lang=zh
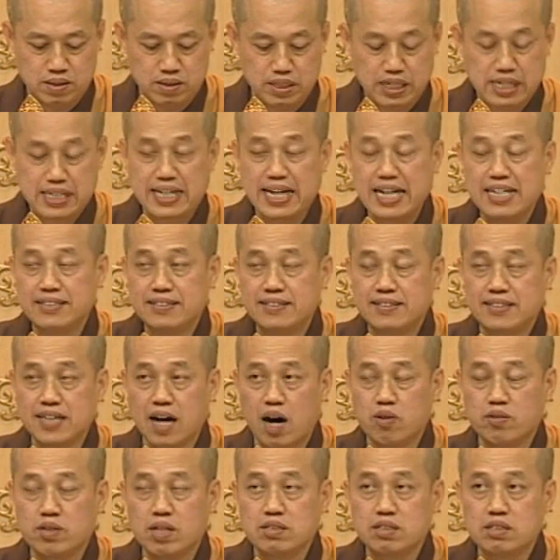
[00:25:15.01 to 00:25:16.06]
你更
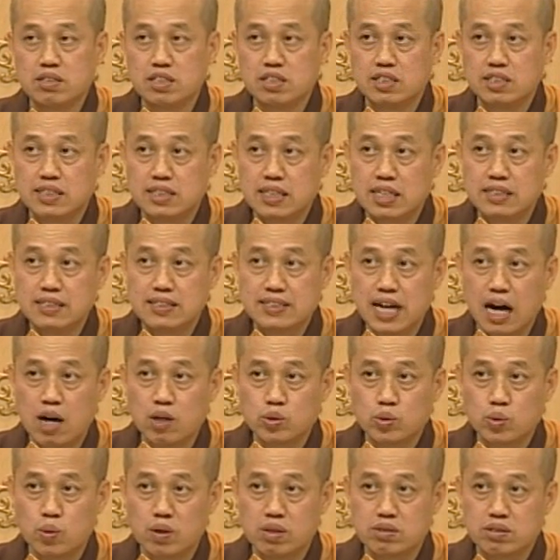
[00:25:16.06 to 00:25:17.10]
造的是，更造
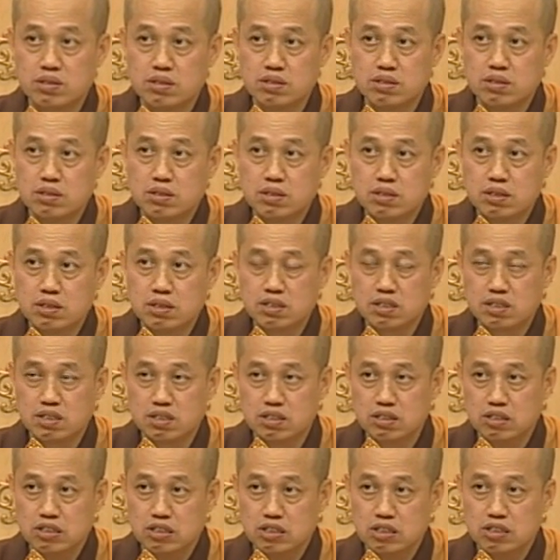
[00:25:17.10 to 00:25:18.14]
作的是
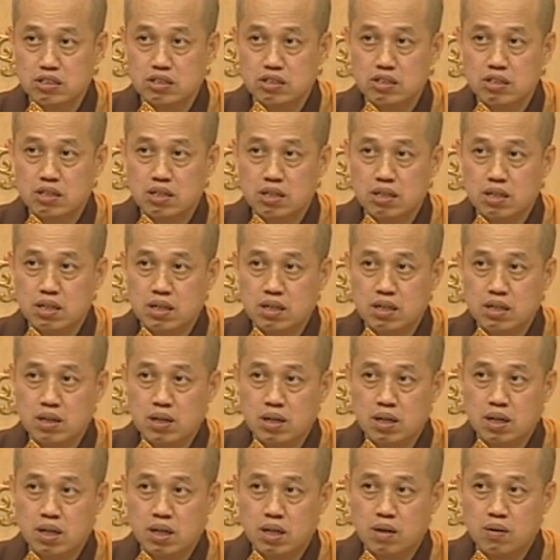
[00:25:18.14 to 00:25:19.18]
死、
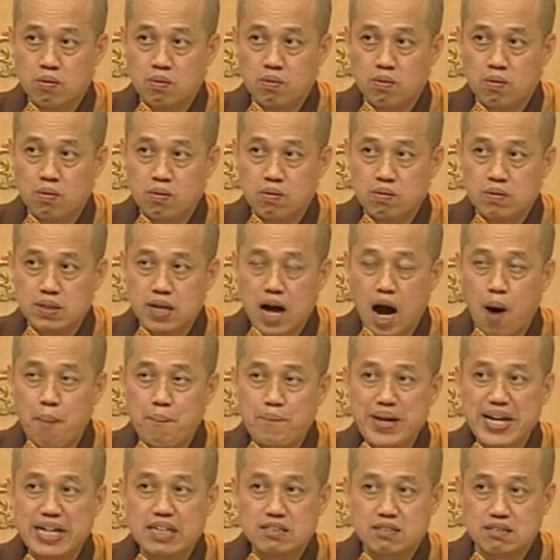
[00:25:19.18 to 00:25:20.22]
老、
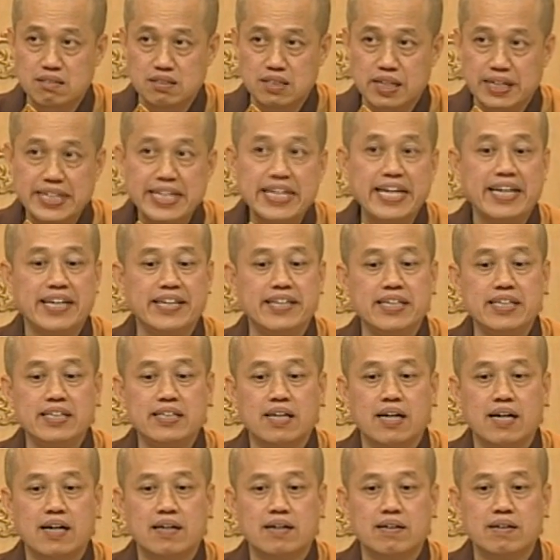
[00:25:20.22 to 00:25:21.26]
病、死的业
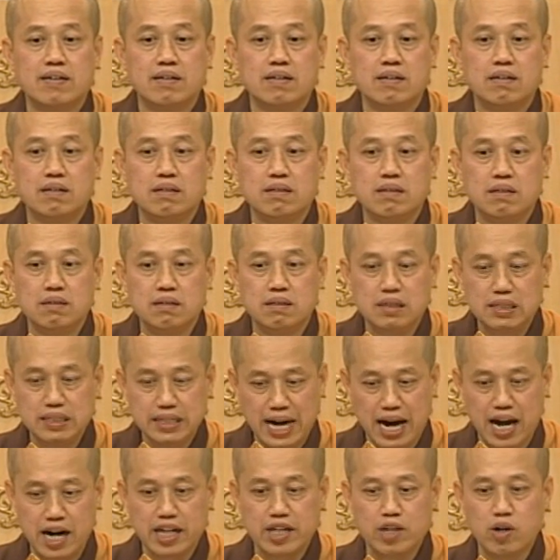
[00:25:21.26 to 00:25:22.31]
力啊！你
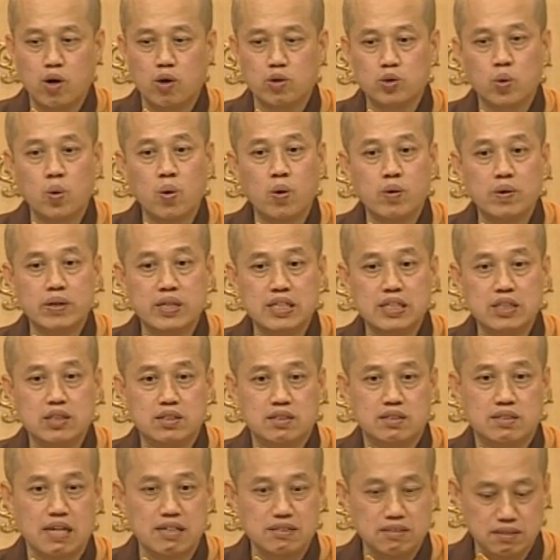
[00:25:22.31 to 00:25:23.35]
哪里有脱离
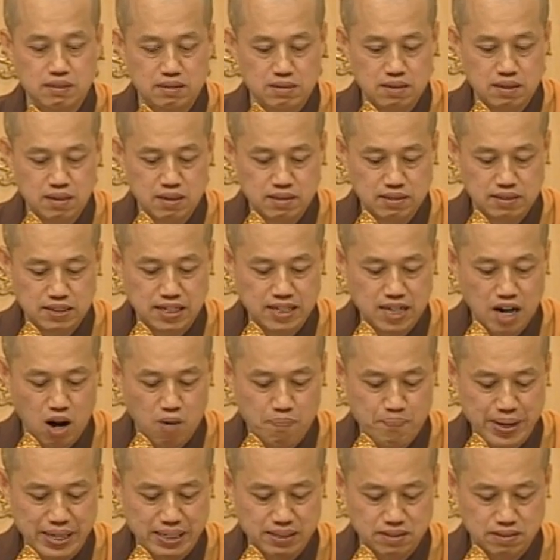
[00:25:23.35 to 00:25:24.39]
生、生老
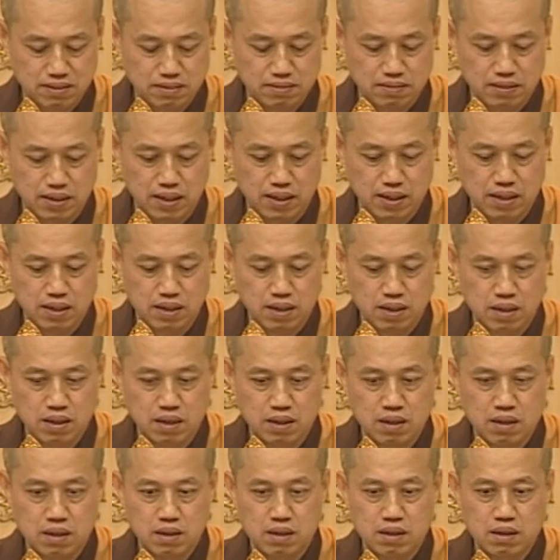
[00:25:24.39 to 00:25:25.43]
病死呢？
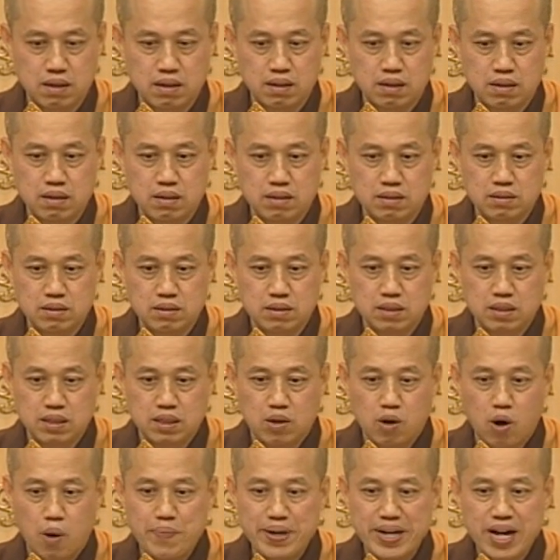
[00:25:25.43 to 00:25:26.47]

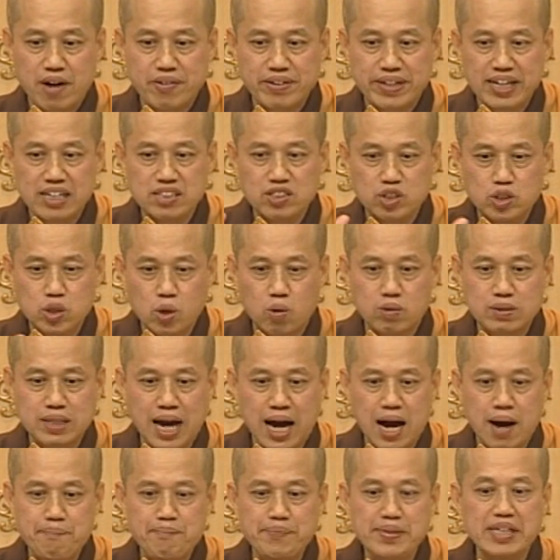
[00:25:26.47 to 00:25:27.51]
我们要研究
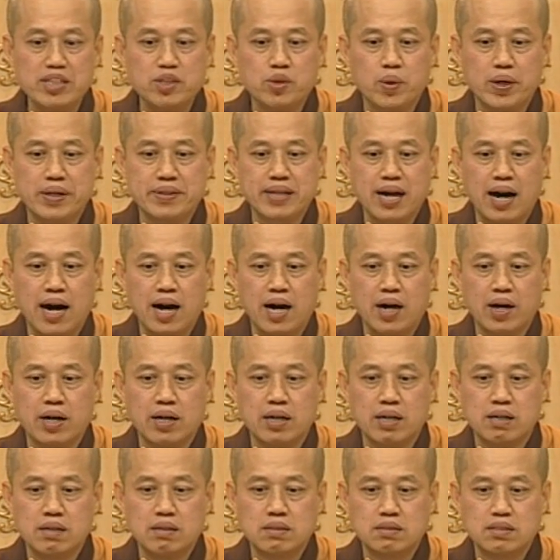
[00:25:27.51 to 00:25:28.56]
它，面对它，
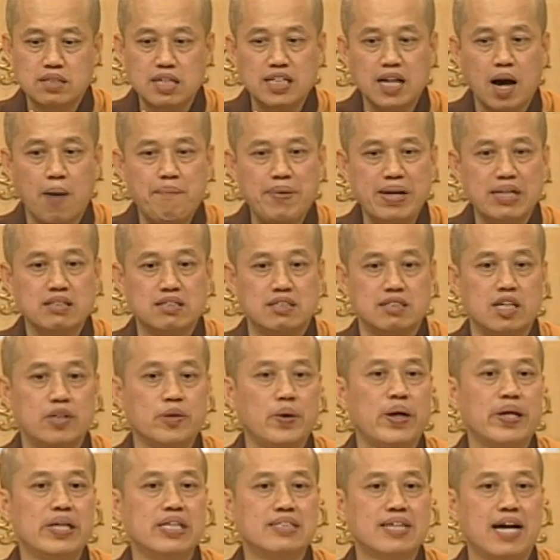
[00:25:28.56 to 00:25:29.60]
生老病死的
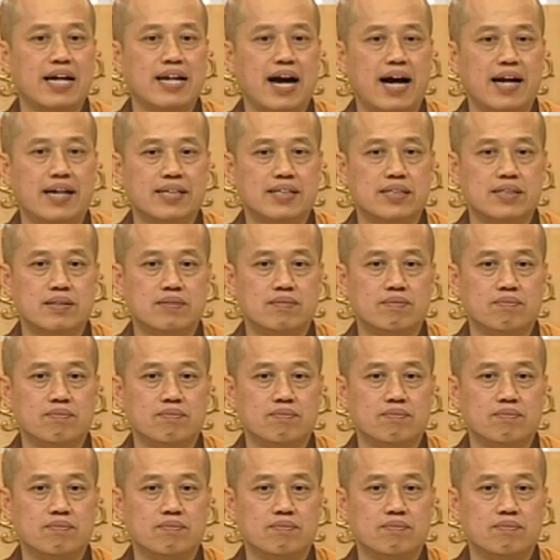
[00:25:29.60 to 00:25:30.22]
原因在哪里？